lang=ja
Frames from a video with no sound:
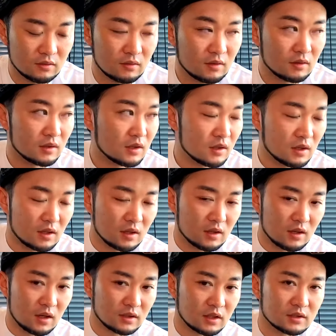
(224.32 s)
どっかね、
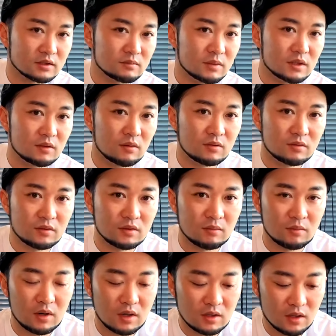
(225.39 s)
片隅に置いといて
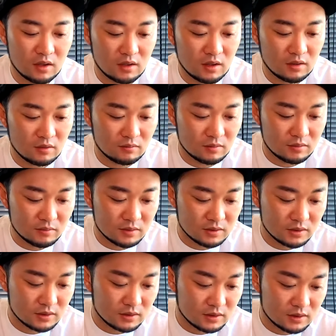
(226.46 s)
もらえたらなと思います。